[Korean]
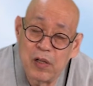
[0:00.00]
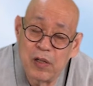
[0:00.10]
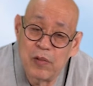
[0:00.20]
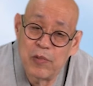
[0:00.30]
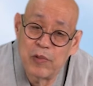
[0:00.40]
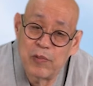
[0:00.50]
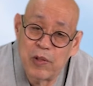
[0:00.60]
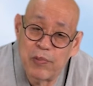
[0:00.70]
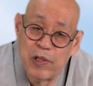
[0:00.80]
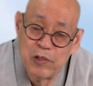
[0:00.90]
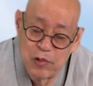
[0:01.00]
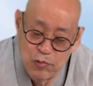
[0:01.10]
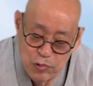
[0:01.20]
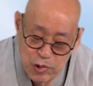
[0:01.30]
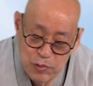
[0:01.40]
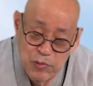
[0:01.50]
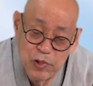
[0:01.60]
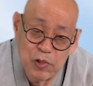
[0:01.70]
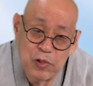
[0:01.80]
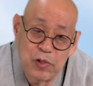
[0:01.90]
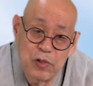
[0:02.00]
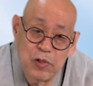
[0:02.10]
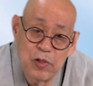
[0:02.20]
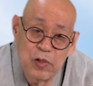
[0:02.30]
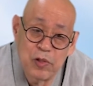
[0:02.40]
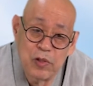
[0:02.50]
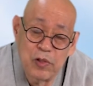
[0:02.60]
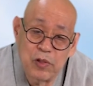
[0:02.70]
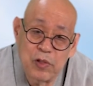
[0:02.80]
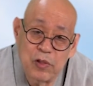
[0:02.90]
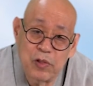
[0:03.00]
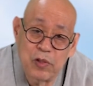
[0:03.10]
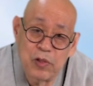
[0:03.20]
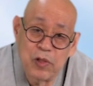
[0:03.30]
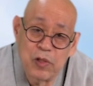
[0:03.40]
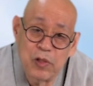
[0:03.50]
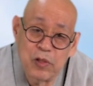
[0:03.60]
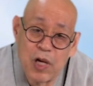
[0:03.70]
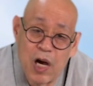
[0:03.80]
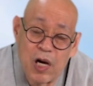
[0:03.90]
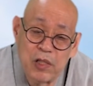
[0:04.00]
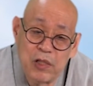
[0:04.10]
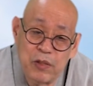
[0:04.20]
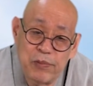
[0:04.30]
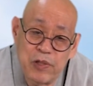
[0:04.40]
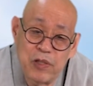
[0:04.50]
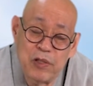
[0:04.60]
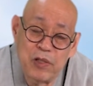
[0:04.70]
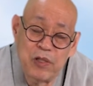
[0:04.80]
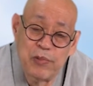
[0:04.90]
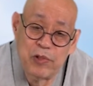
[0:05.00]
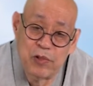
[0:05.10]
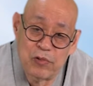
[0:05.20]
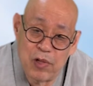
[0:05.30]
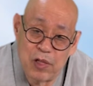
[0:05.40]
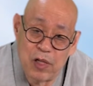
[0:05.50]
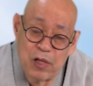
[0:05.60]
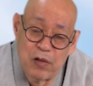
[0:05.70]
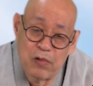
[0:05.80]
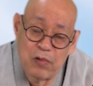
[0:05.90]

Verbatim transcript: 얼마 인제 80, 90년, 2000년, 42년이 벌써 됐네요.